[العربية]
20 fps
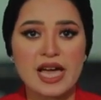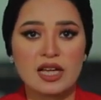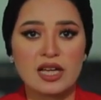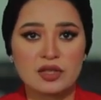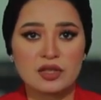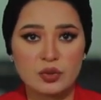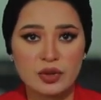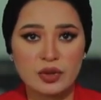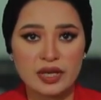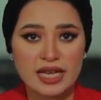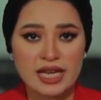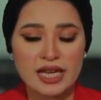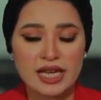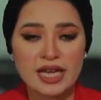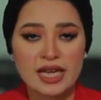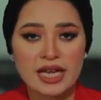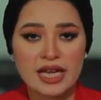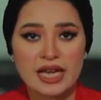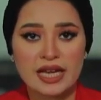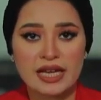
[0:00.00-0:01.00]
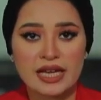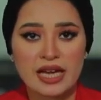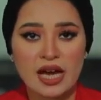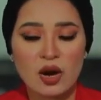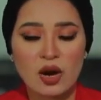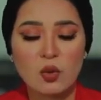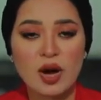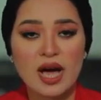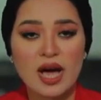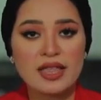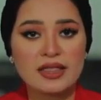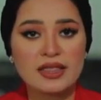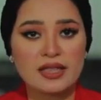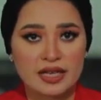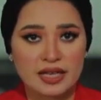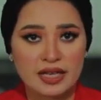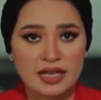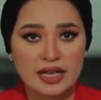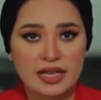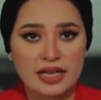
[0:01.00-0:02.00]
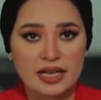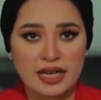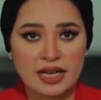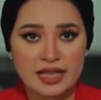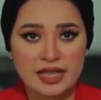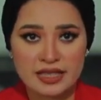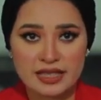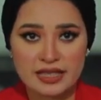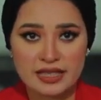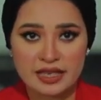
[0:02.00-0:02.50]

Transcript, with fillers: الأدوية آه، او هذا آه، هذه